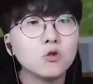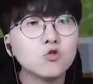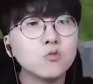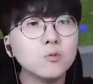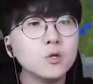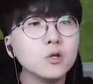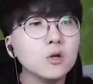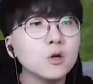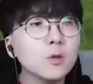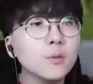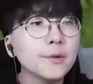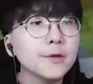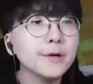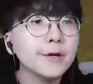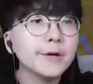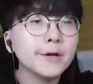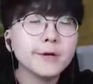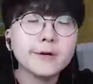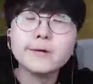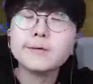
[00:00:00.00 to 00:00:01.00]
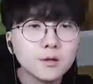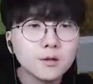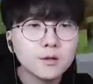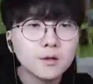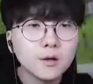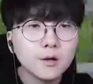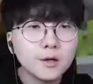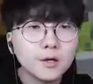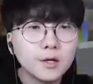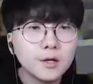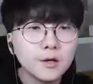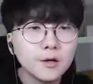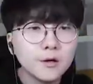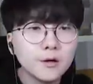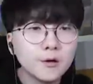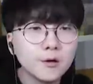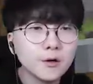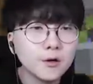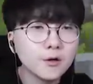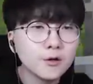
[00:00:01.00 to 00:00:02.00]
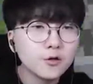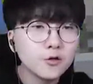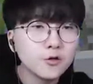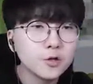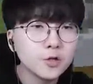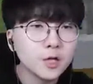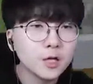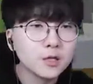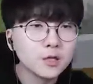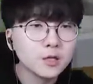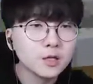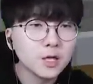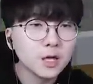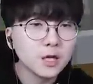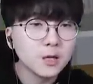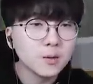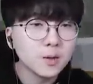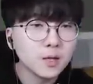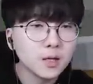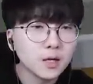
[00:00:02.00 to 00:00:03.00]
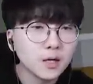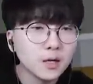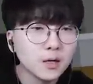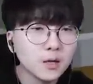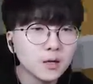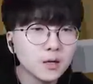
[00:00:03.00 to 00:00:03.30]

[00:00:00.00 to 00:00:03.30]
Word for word: 주민 여러분들 더 히어로 휴지의 등장입니다.